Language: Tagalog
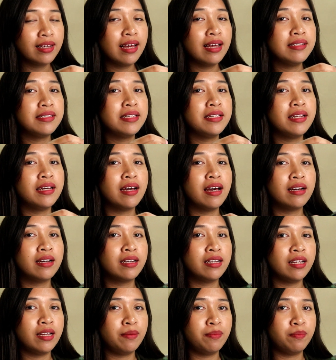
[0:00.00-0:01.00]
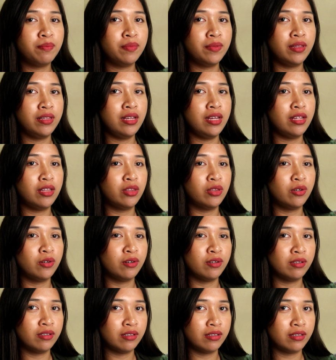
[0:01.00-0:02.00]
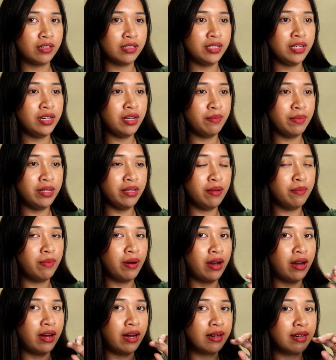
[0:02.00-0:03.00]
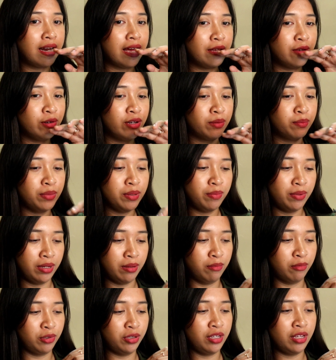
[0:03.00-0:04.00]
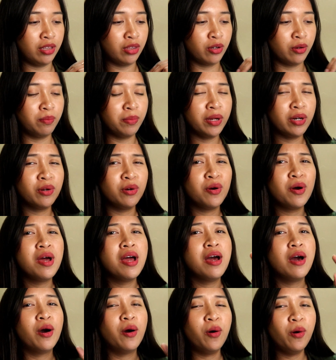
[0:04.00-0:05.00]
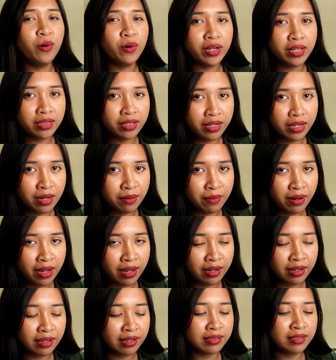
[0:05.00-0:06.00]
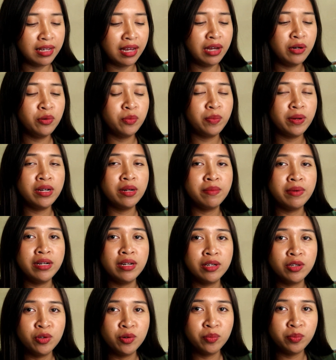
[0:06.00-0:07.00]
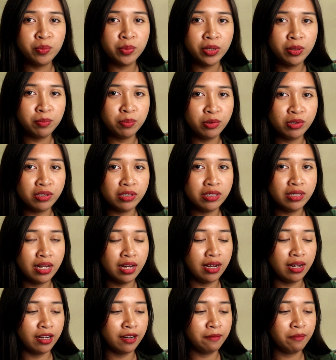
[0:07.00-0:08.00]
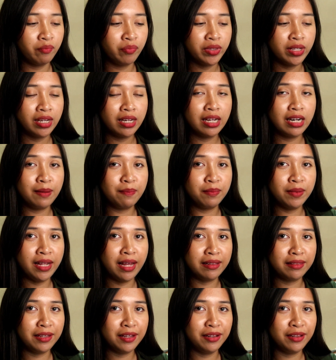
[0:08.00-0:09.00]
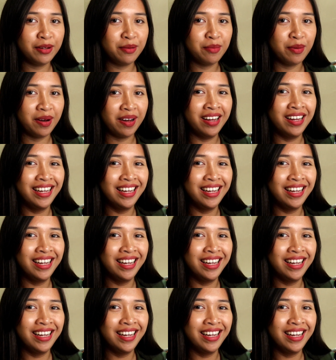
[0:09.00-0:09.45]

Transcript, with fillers: kaysa nakaklip dito. Kasi naman, ba diba, ang layo ng bibig mo dito. Pero, okay din naman kasi ano pa naman ang yung purpose ng clip natin, ba diba?